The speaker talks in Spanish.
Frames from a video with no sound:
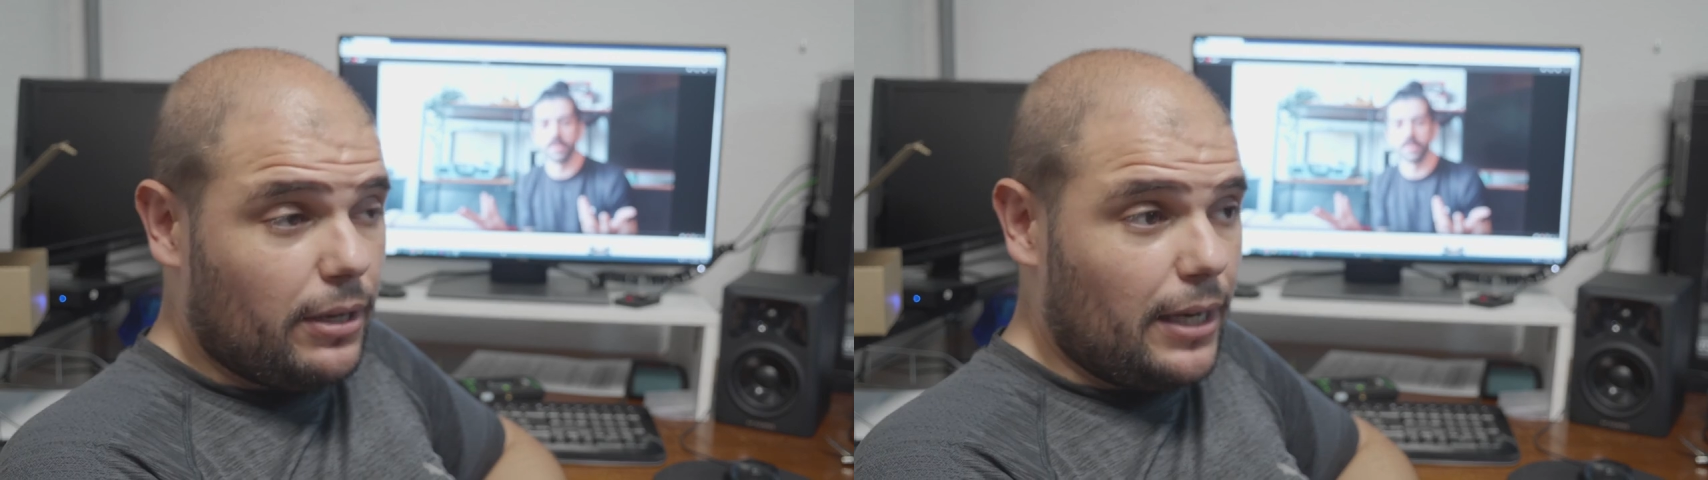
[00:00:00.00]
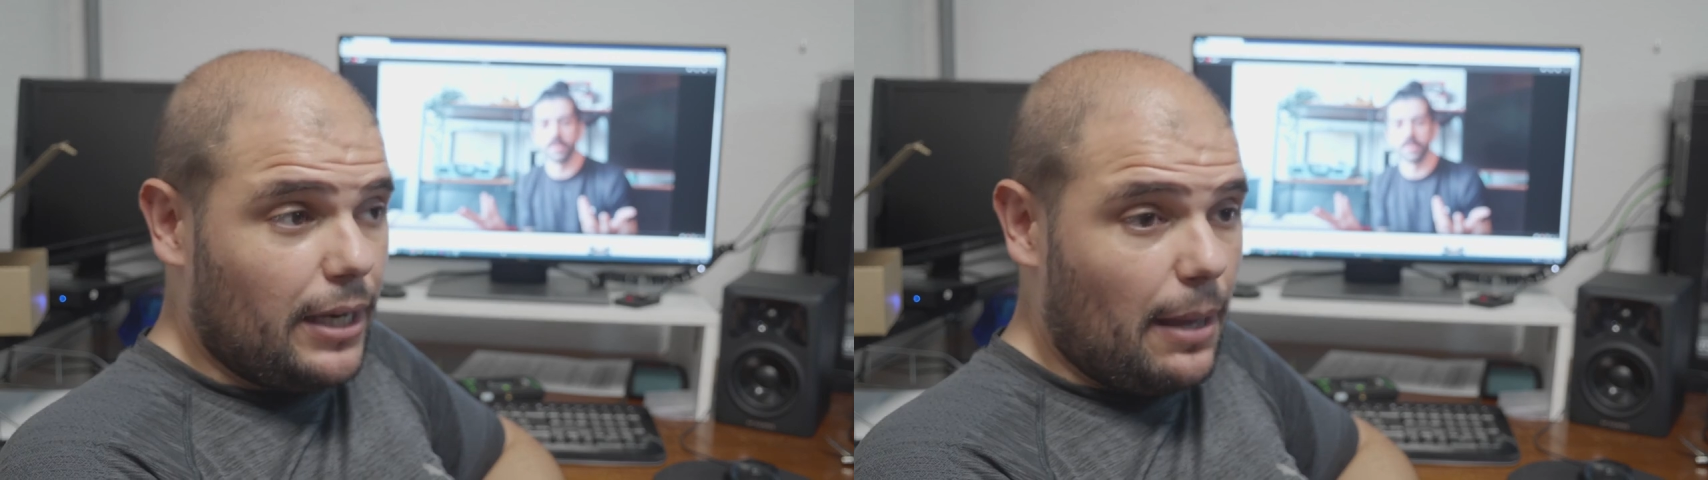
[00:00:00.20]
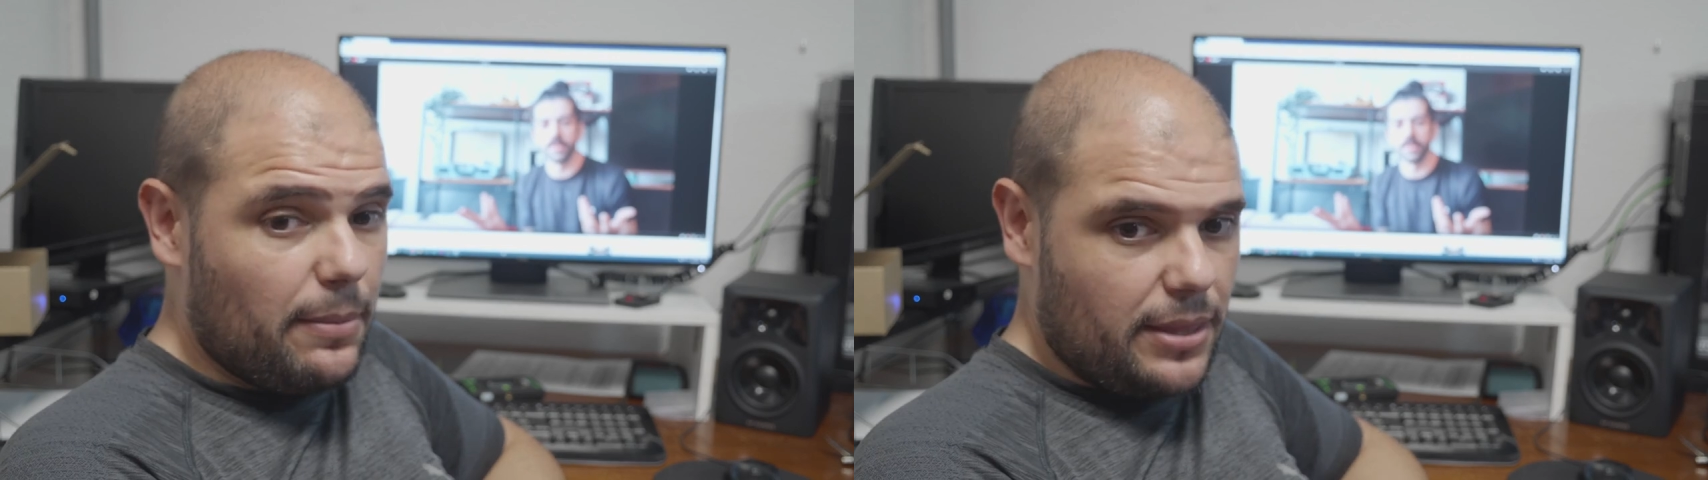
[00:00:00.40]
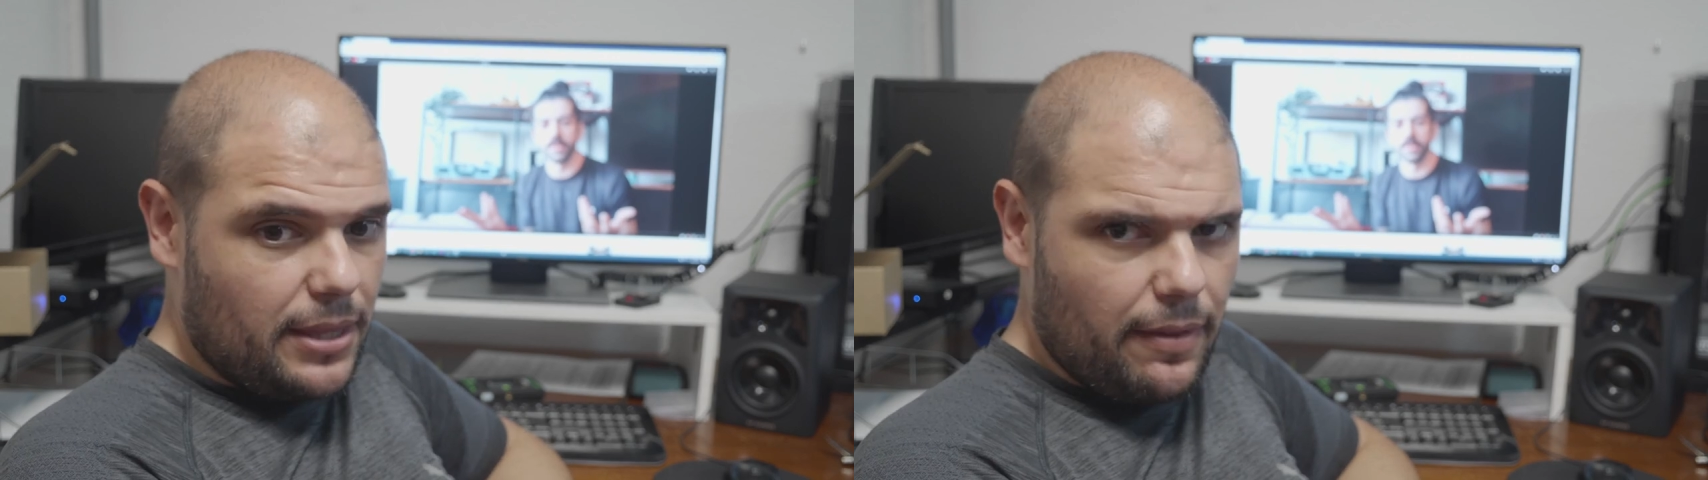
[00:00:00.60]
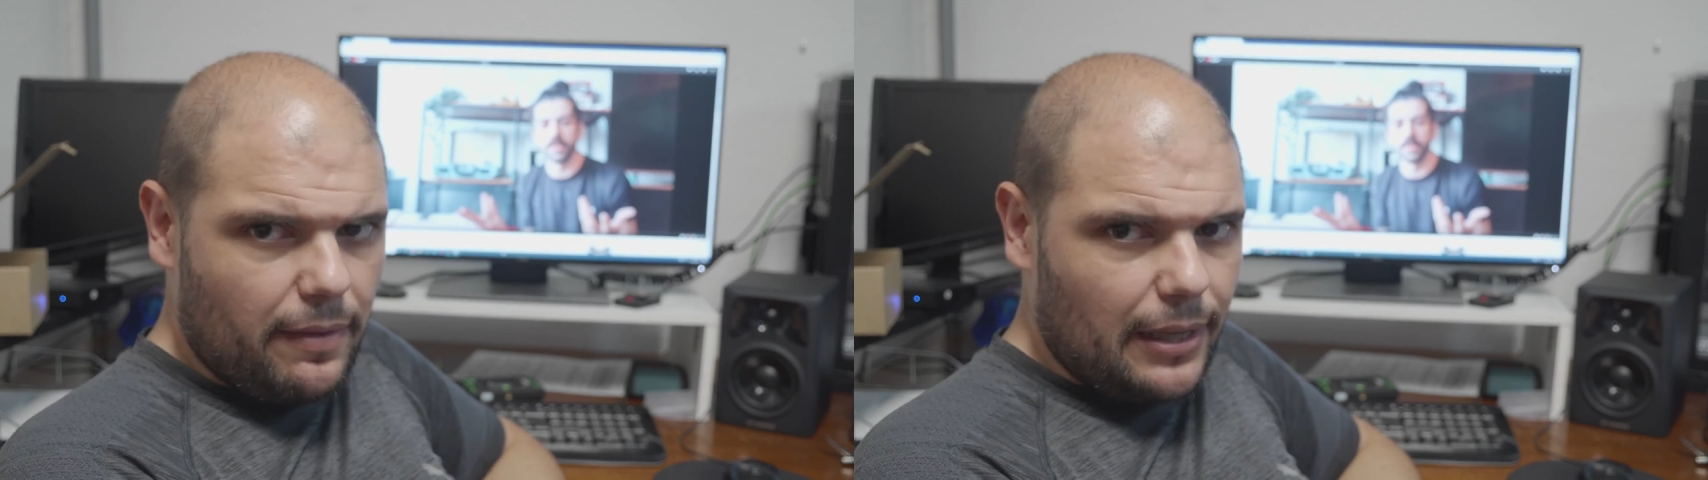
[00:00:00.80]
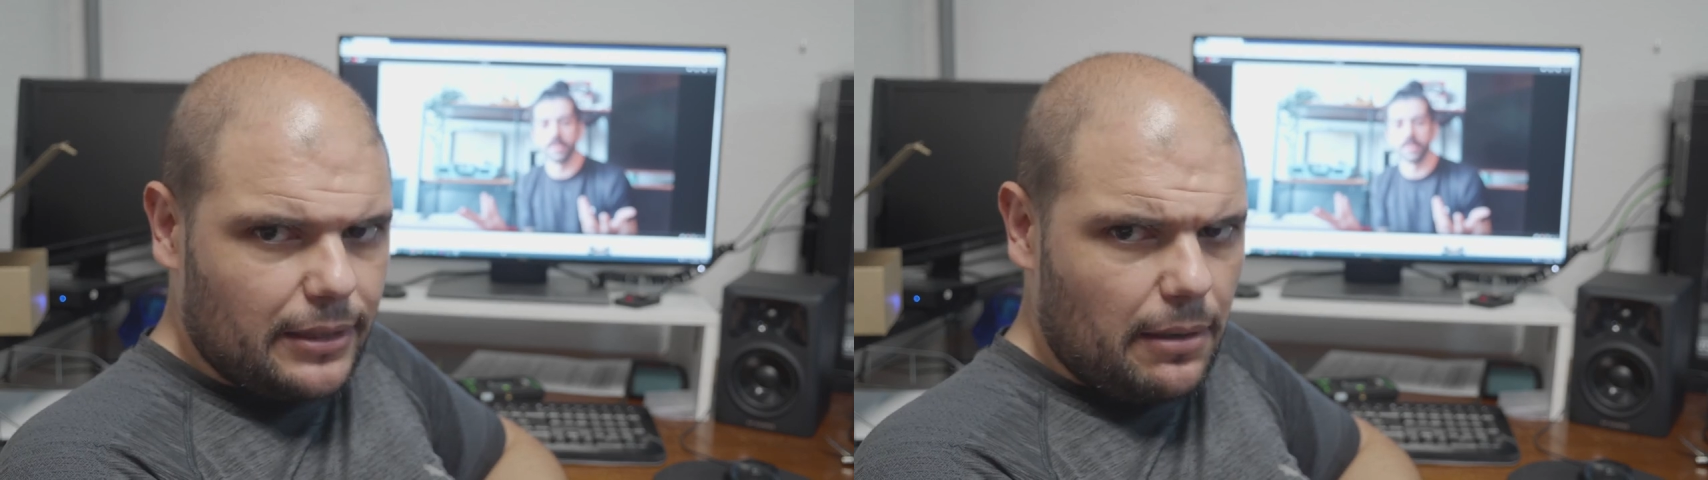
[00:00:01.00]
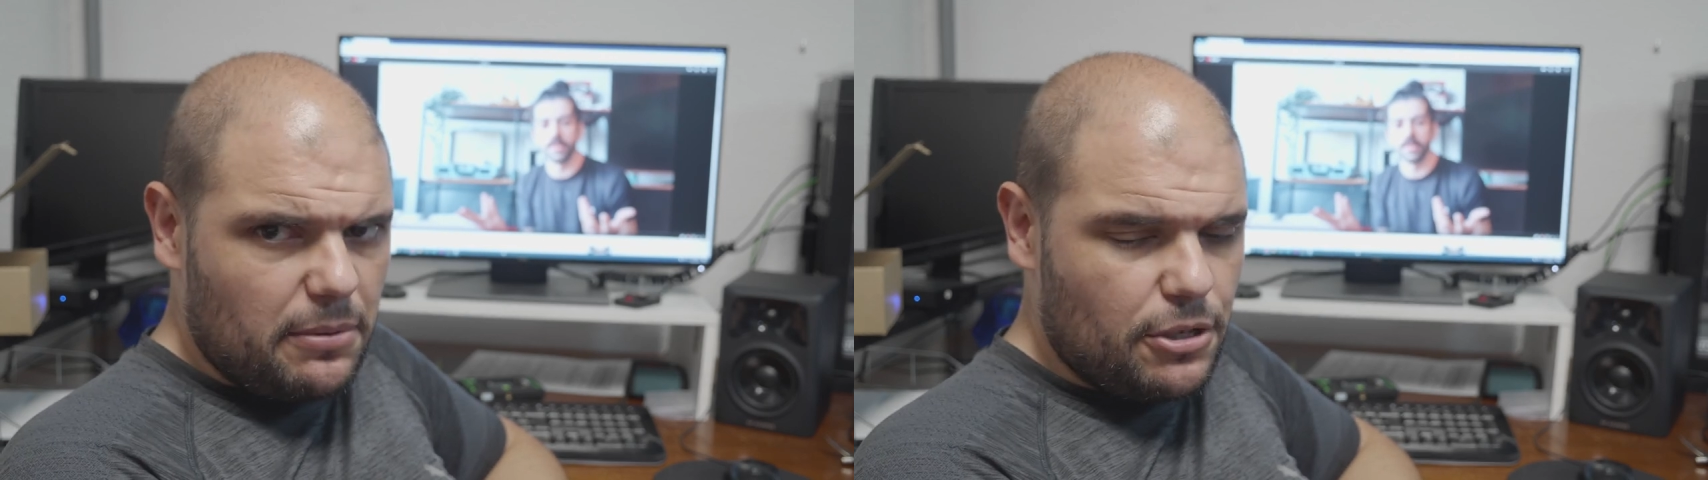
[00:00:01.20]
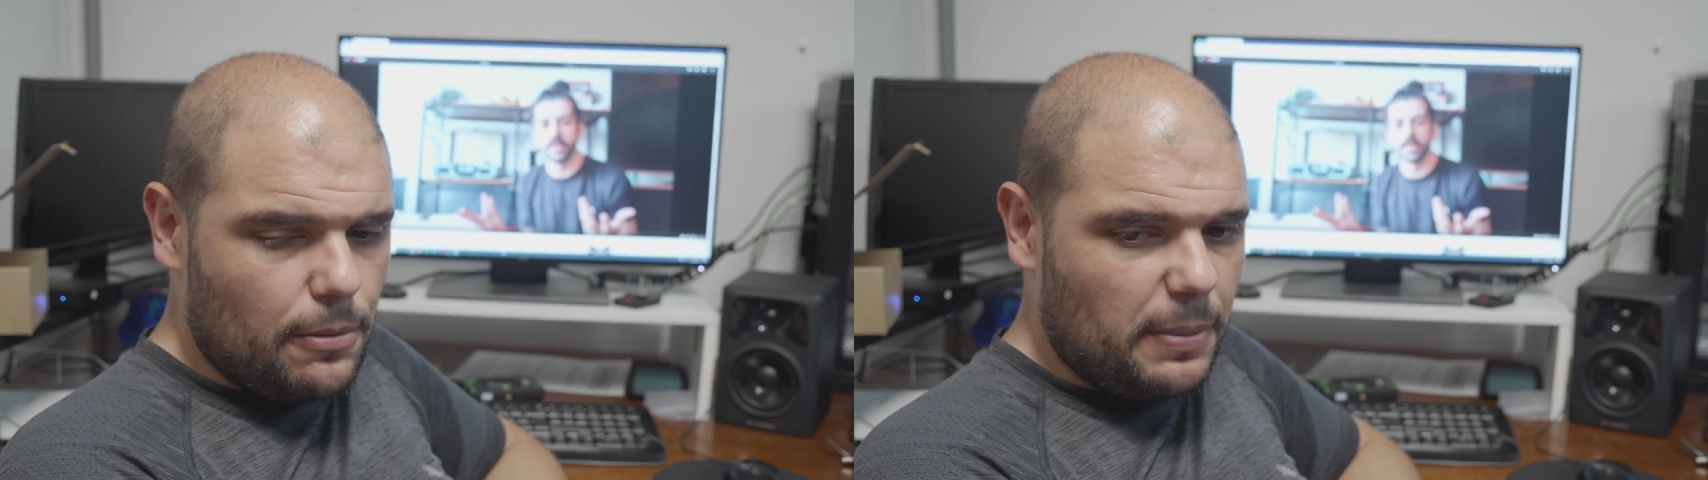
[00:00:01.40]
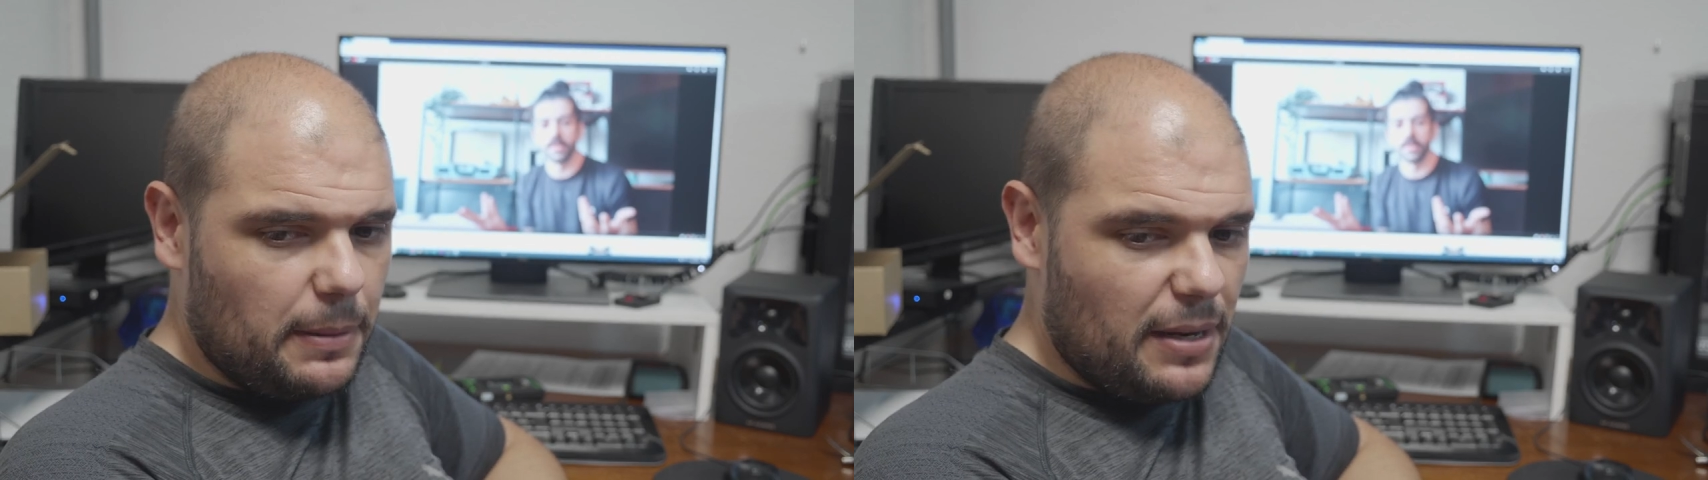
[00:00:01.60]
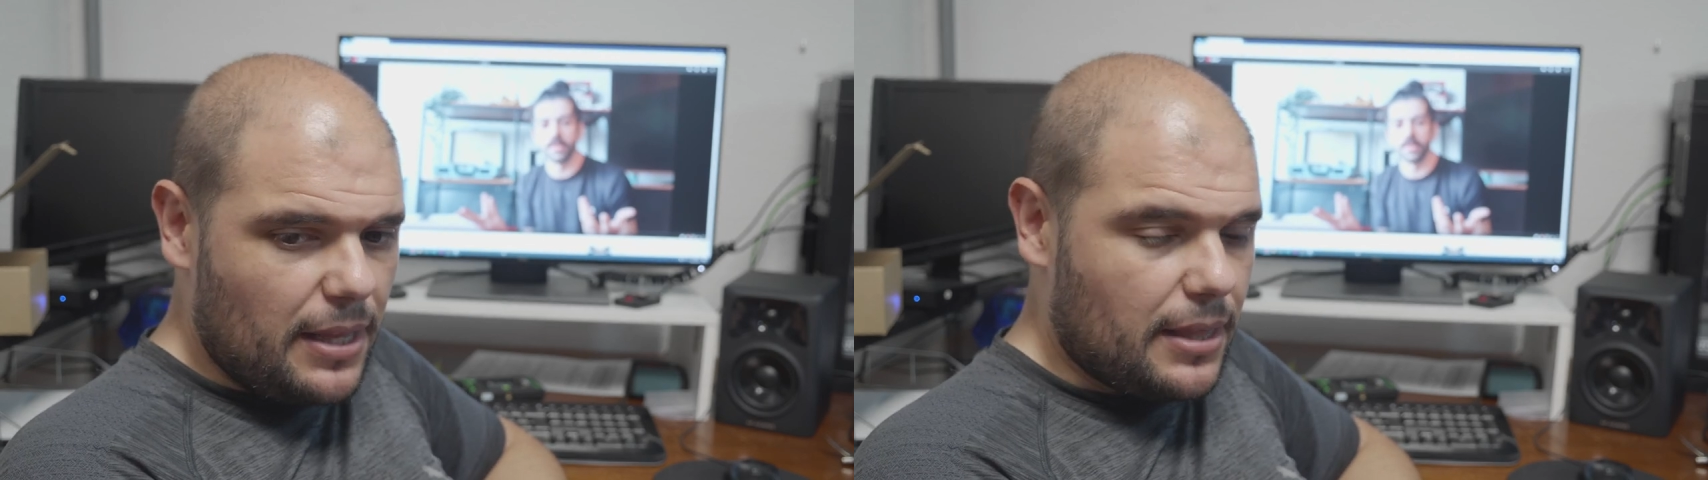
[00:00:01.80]
que el ABC de la televisión
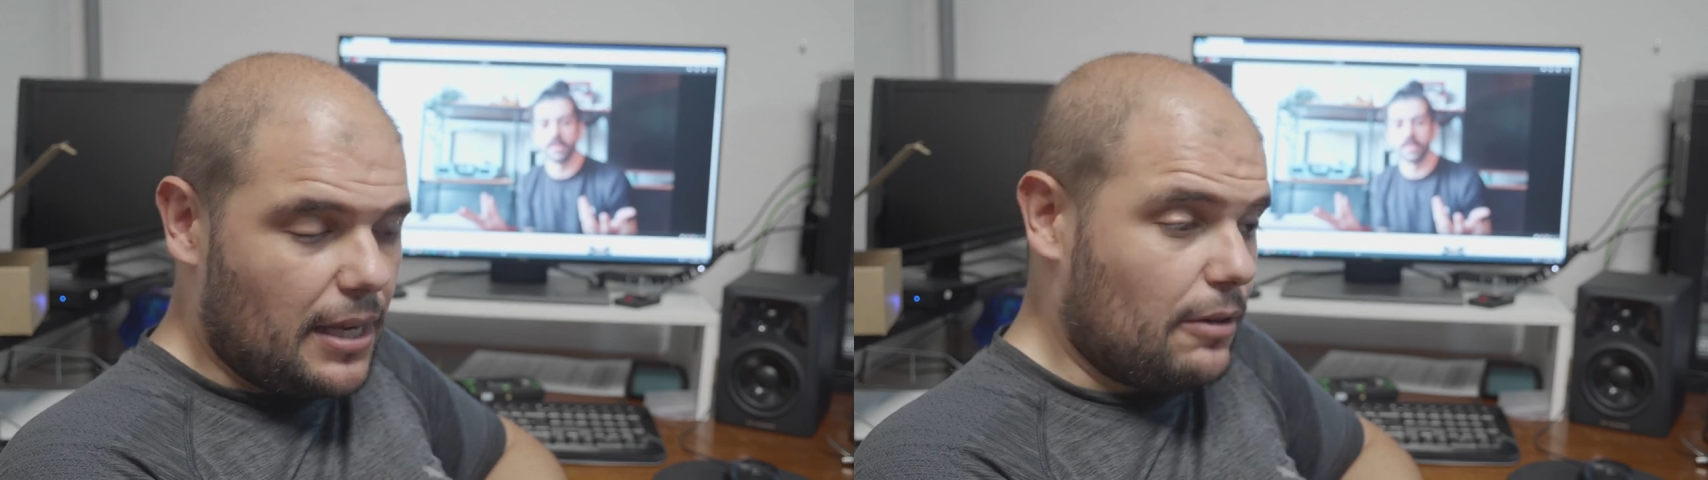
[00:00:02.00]
primeriza.